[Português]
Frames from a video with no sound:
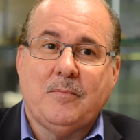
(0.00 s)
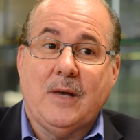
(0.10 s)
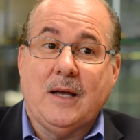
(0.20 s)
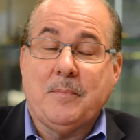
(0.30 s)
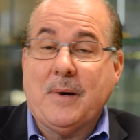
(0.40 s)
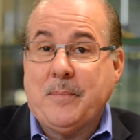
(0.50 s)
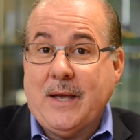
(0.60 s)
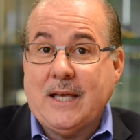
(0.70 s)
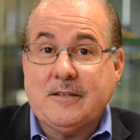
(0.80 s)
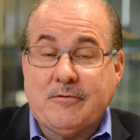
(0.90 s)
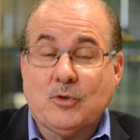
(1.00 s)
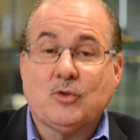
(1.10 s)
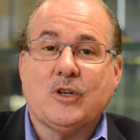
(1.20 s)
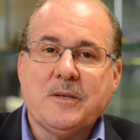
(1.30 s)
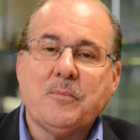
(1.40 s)
é, papéis e
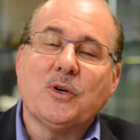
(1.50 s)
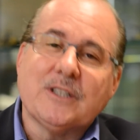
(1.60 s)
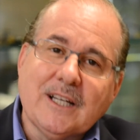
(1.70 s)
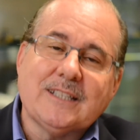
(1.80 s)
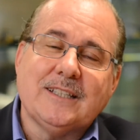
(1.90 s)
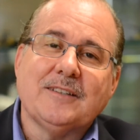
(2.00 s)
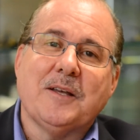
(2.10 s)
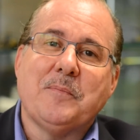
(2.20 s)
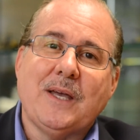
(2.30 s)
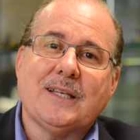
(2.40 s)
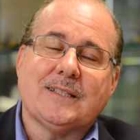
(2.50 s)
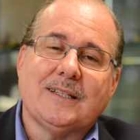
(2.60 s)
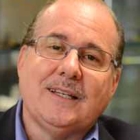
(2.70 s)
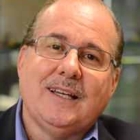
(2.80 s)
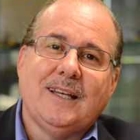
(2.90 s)
funções importantes dentro da
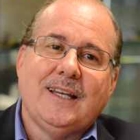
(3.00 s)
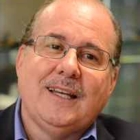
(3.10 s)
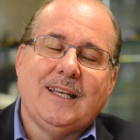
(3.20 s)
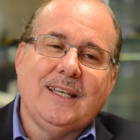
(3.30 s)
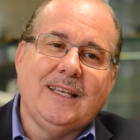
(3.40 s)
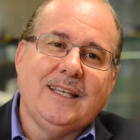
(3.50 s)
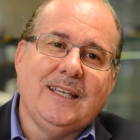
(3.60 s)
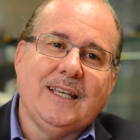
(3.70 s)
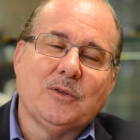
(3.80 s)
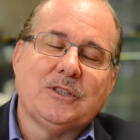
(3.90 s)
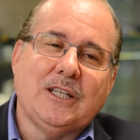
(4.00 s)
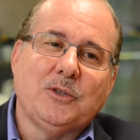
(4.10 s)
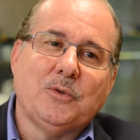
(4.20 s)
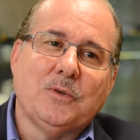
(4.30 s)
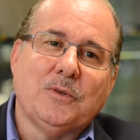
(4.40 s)
PESA e eu
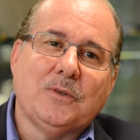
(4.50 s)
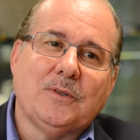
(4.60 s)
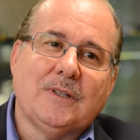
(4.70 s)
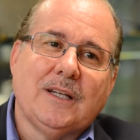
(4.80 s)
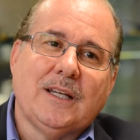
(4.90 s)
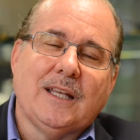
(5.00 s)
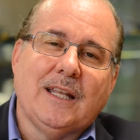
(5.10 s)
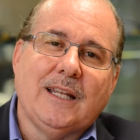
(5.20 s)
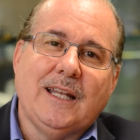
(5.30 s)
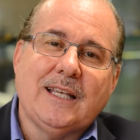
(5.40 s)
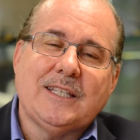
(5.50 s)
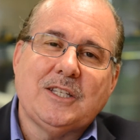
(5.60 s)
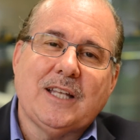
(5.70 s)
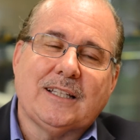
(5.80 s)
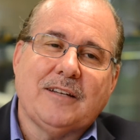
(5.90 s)
sinto,
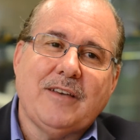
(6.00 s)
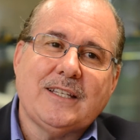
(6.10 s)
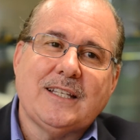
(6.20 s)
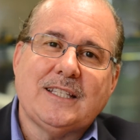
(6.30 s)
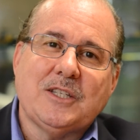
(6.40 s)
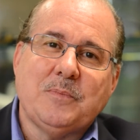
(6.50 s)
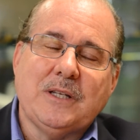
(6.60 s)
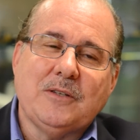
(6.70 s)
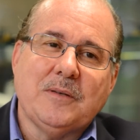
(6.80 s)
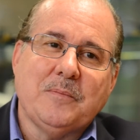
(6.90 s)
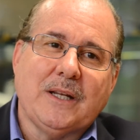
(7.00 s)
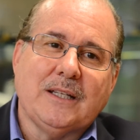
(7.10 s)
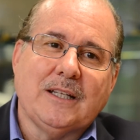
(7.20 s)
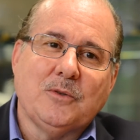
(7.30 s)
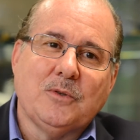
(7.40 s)
nesse, através desse espírito
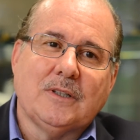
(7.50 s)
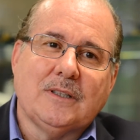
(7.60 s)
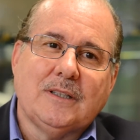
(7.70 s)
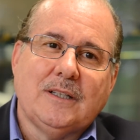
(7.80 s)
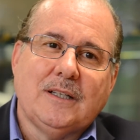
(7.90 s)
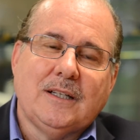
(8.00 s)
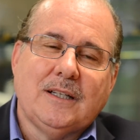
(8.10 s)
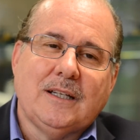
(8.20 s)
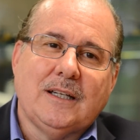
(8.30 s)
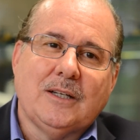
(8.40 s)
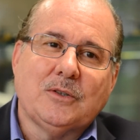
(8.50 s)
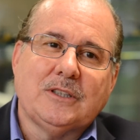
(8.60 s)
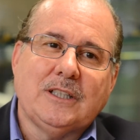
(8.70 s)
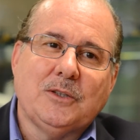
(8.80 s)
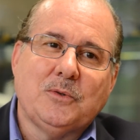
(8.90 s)
empreendedor, eu
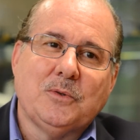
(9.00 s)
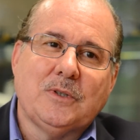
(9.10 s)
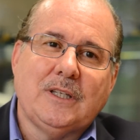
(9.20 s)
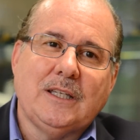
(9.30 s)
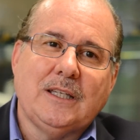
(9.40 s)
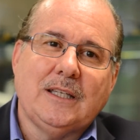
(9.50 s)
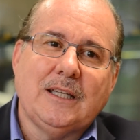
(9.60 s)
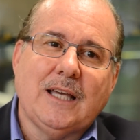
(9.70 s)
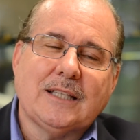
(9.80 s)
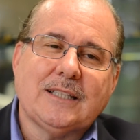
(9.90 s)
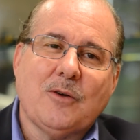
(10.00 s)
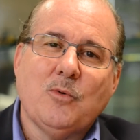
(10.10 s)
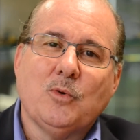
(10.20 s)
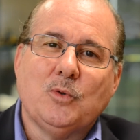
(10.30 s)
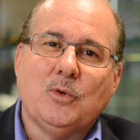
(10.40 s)
sinto que essa
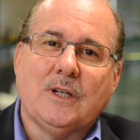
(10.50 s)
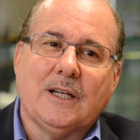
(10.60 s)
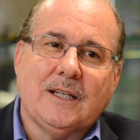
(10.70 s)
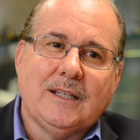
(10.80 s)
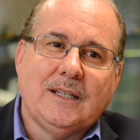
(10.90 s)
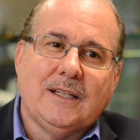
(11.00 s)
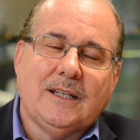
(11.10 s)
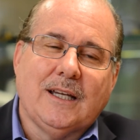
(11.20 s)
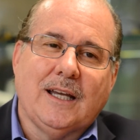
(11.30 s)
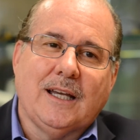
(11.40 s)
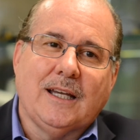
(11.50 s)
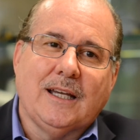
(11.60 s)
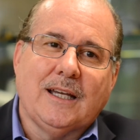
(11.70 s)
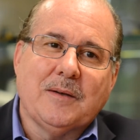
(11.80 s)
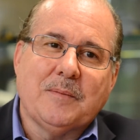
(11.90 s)
cultura
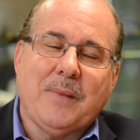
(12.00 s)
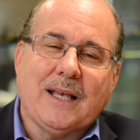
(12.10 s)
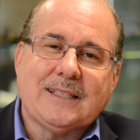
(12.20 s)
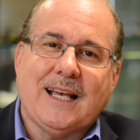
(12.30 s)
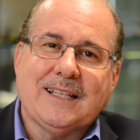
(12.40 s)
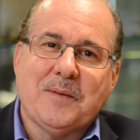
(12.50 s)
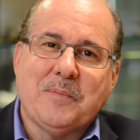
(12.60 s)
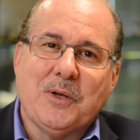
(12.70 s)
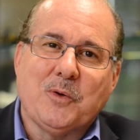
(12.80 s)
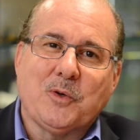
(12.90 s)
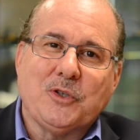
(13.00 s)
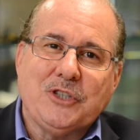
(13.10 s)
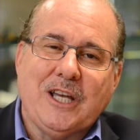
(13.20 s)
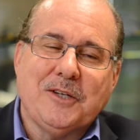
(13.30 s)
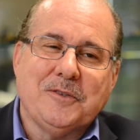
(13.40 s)
é, passada pelo
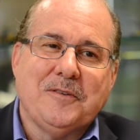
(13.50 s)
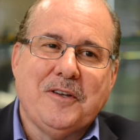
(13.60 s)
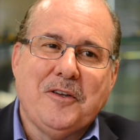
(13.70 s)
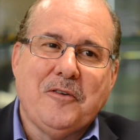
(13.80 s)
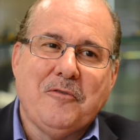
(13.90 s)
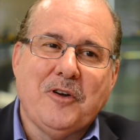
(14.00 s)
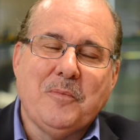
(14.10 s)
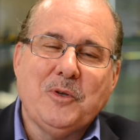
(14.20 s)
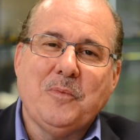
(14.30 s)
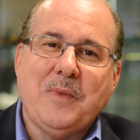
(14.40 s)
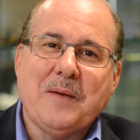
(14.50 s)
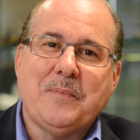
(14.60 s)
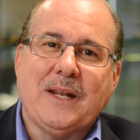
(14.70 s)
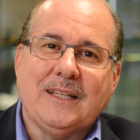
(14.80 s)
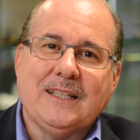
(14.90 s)
Rogério foi muito bem
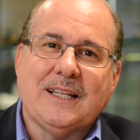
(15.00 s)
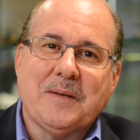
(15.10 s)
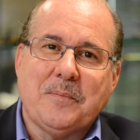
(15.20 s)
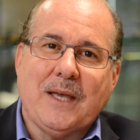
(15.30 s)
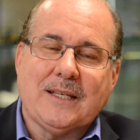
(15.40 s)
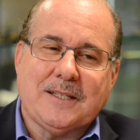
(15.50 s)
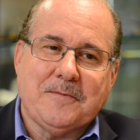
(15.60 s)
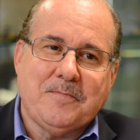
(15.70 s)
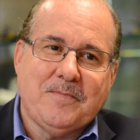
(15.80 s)
aprendida na PESA.